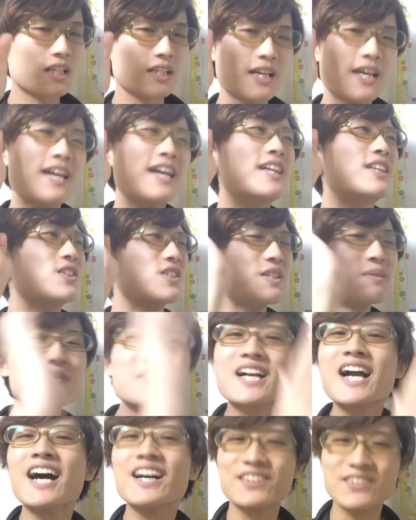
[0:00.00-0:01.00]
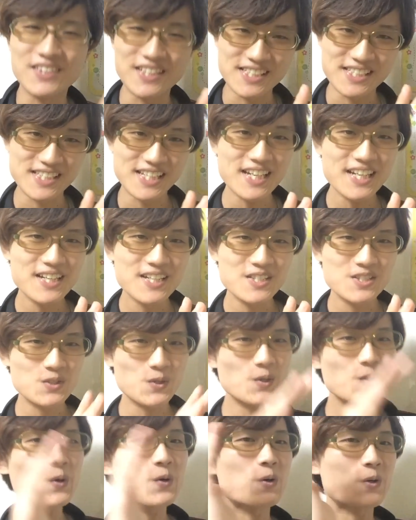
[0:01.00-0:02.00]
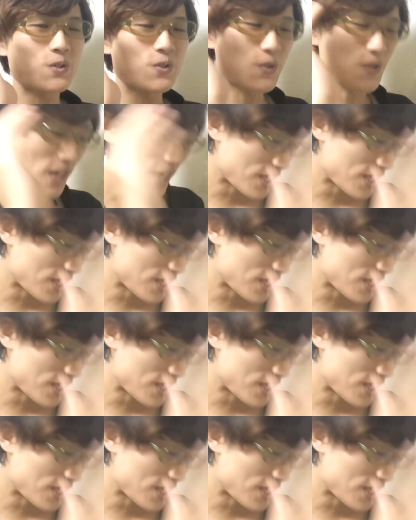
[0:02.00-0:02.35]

えー、っと、SIM カードですね。それをご紹